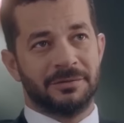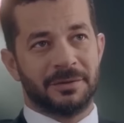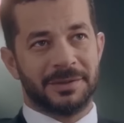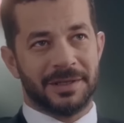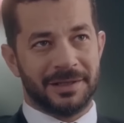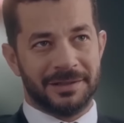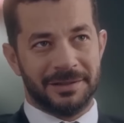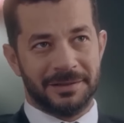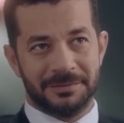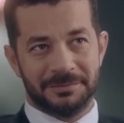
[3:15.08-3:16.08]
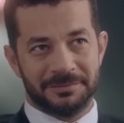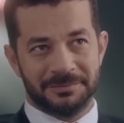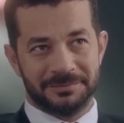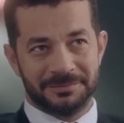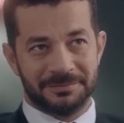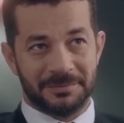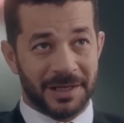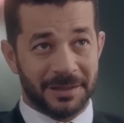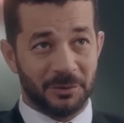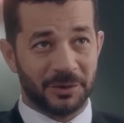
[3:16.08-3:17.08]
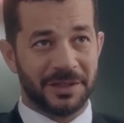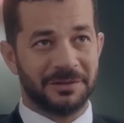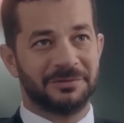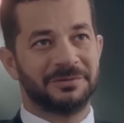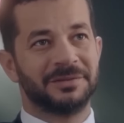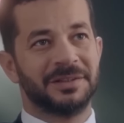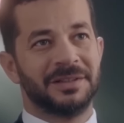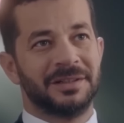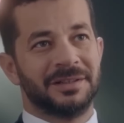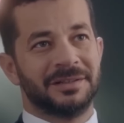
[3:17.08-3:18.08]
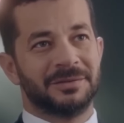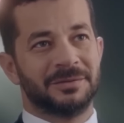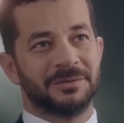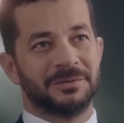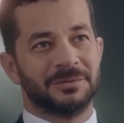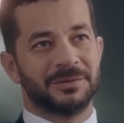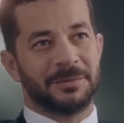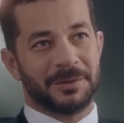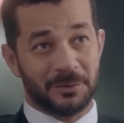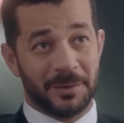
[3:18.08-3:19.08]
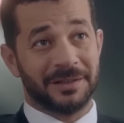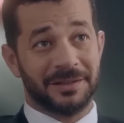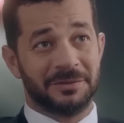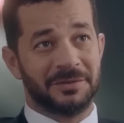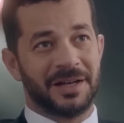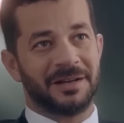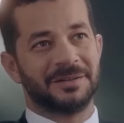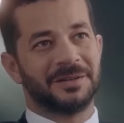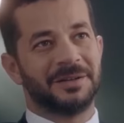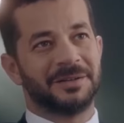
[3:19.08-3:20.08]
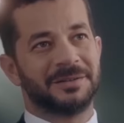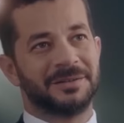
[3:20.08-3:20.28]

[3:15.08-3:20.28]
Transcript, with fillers: فبيتهيألي معنى مختلف وده برضه معناه ان في حاجه اتغيرت